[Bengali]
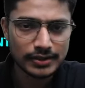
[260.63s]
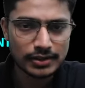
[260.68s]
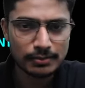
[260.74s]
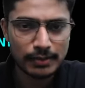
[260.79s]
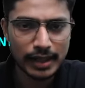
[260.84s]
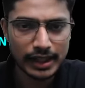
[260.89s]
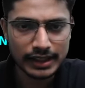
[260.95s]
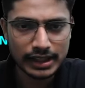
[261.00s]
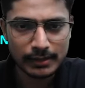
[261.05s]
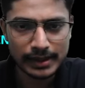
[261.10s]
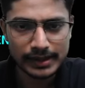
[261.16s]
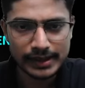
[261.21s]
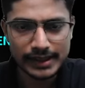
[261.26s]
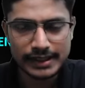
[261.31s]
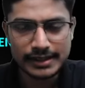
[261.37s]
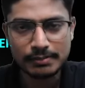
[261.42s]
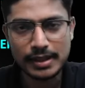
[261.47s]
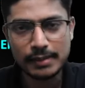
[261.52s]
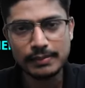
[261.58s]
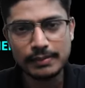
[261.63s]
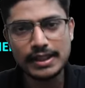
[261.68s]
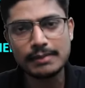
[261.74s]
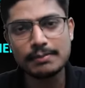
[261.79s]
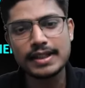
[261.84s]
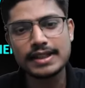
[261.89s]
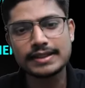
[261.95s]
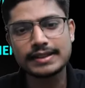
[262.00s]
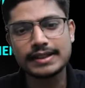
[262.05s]
so mathematics
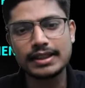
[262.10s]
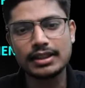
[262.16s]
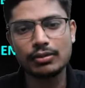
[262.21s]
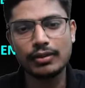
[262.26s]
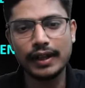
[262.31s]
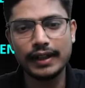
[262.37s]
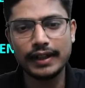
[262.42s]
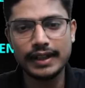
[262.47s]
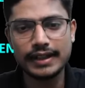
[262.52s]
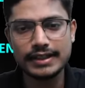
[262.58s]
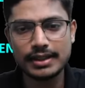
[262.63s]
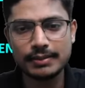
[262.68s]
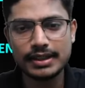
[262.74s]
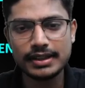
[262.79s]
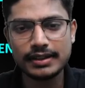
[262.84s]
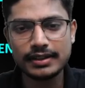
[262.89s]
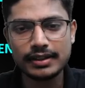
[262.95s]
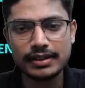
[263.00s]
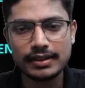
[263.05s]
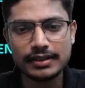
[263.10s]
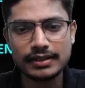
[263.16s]
50% weightage আমার